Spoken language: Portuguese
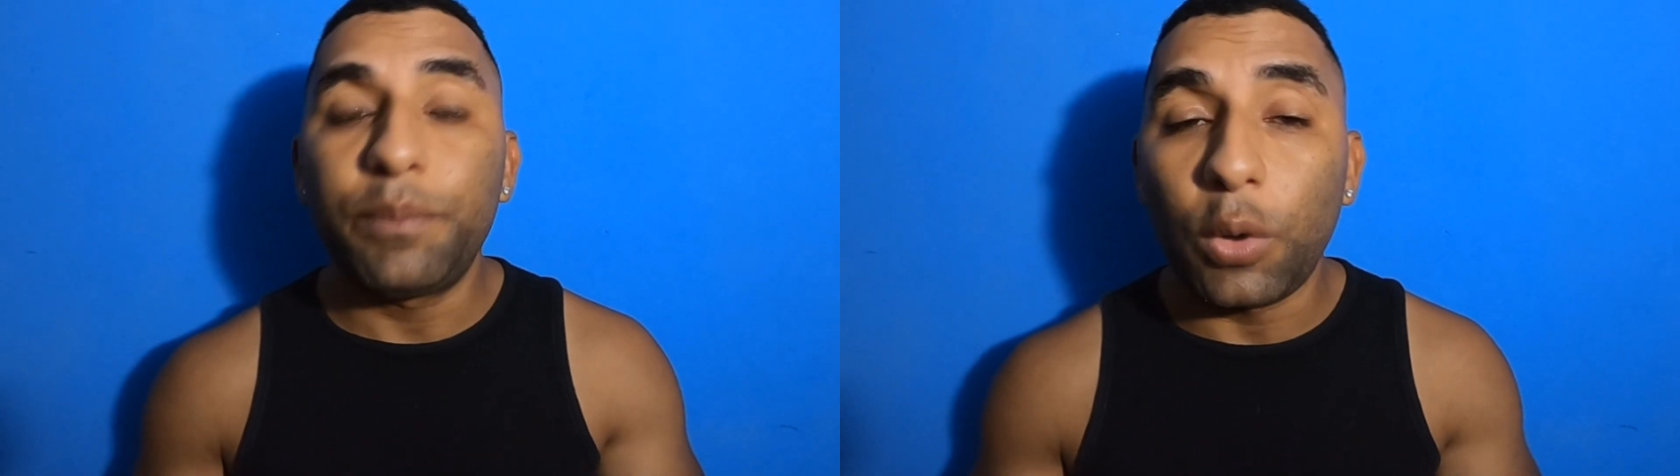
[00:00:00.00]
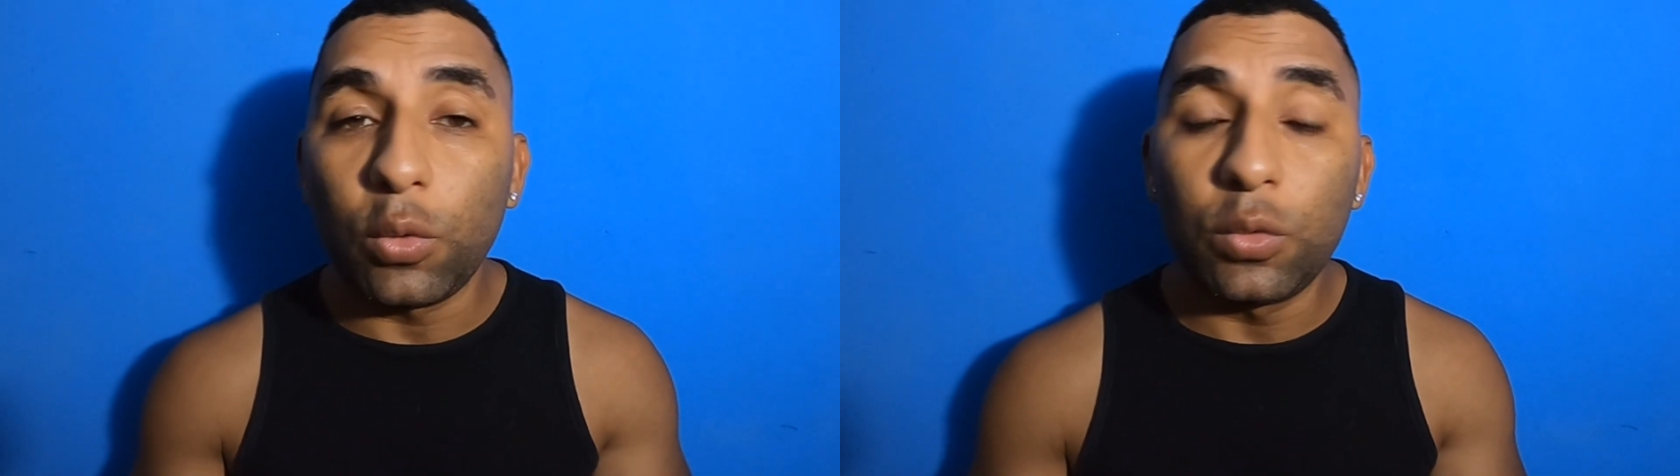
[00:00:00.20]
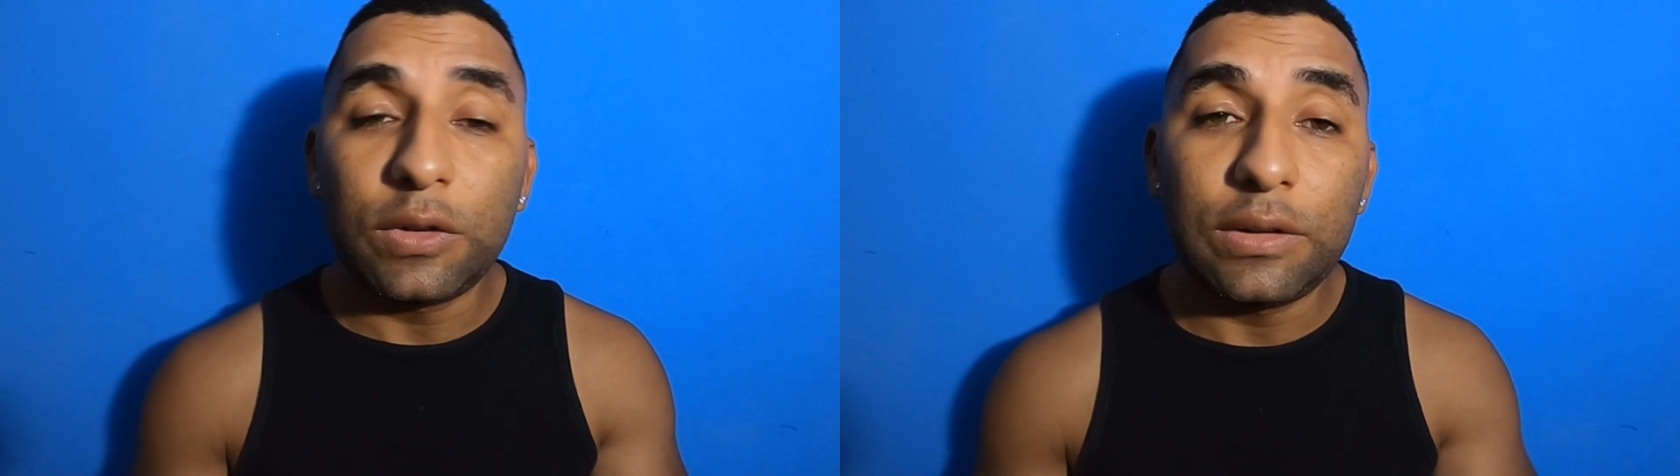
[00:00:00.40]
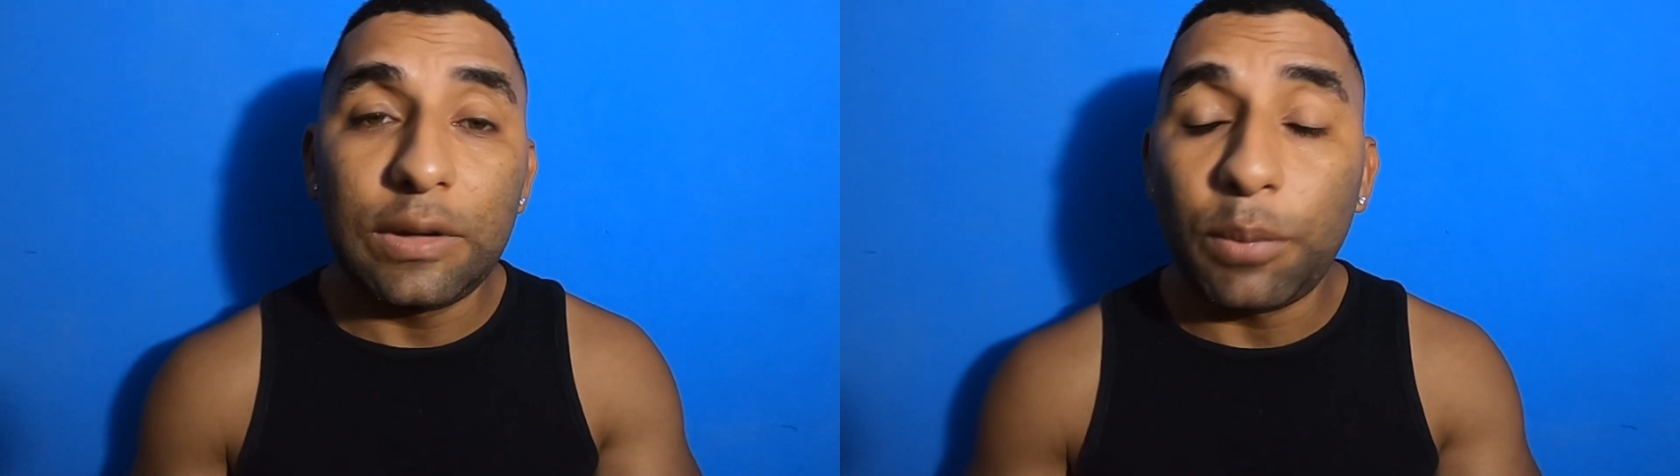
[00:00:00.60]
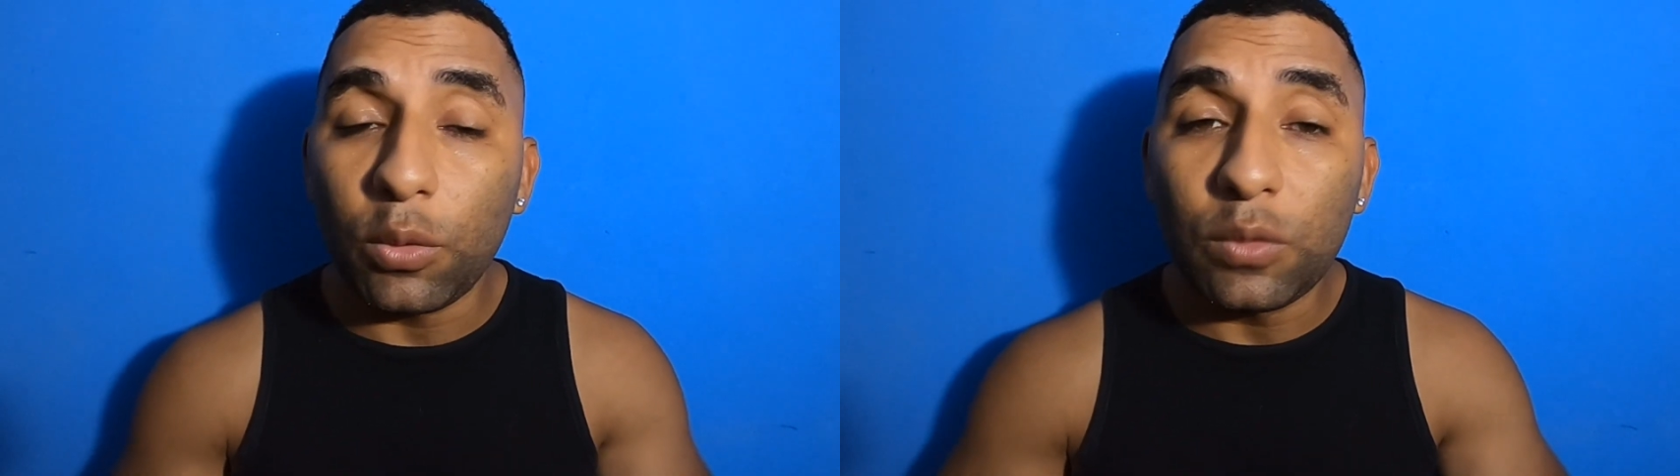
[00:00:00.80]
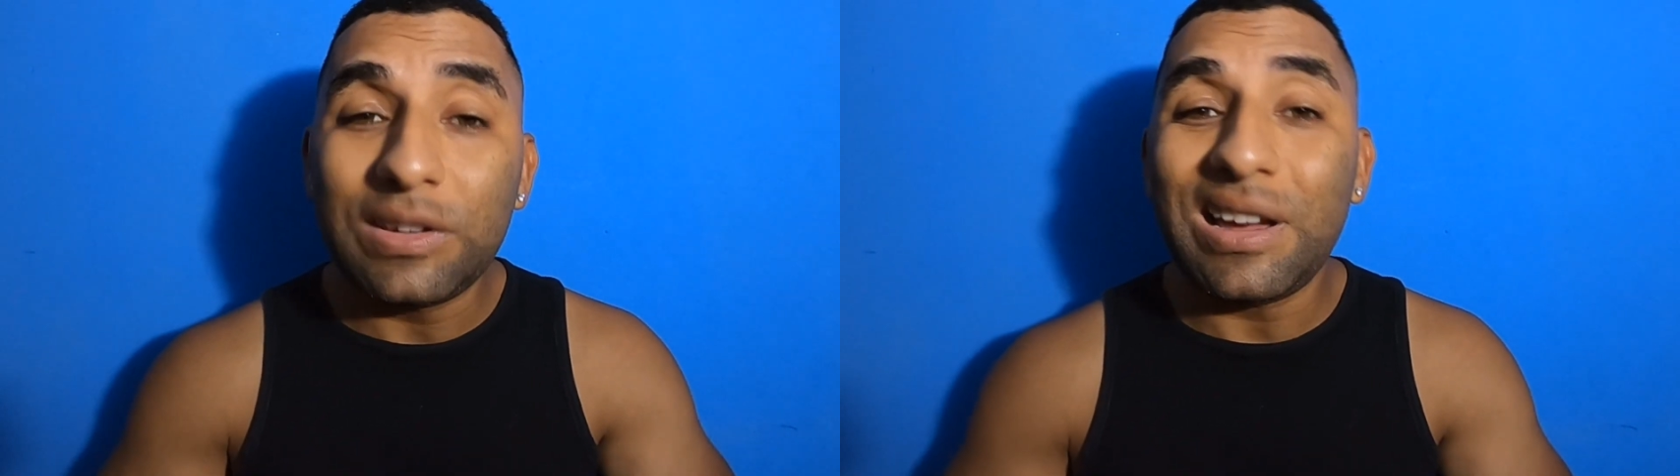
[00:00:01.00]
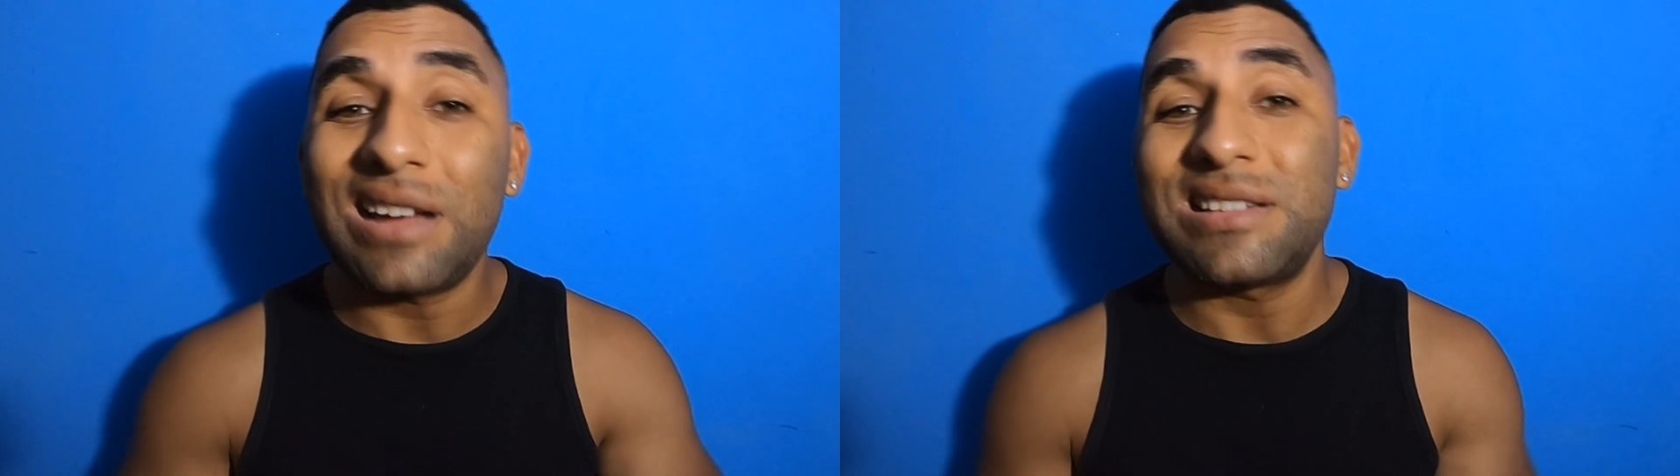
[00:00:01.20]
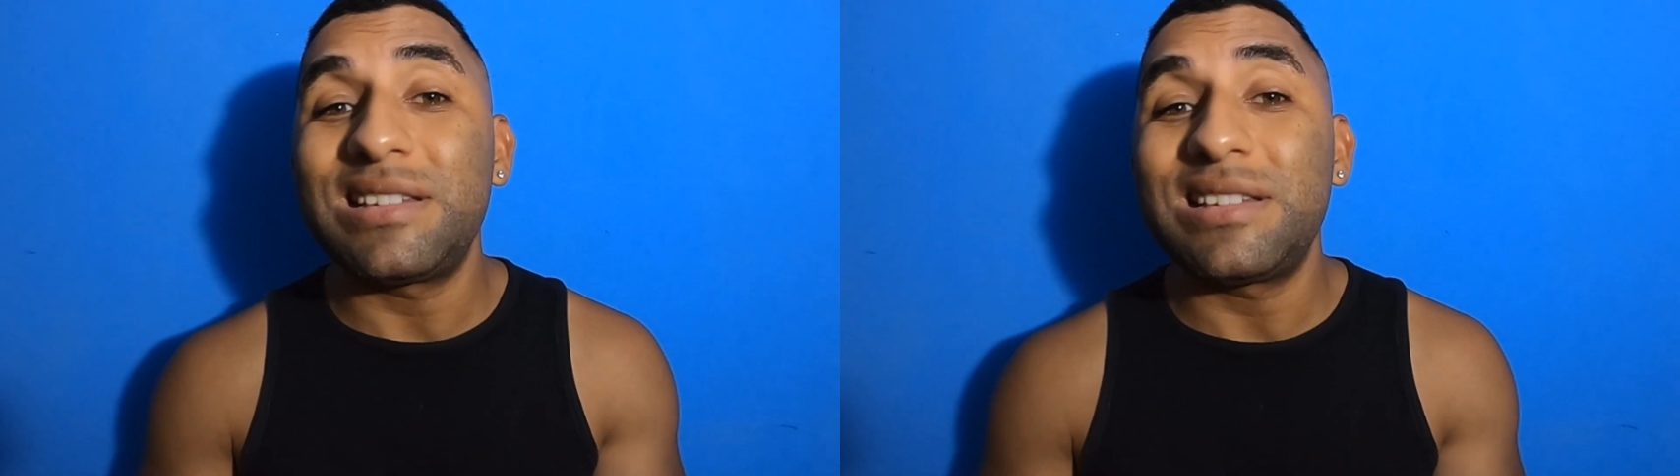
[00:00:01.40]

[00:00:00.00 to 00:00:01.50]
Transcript: pronunci, se pronunciar,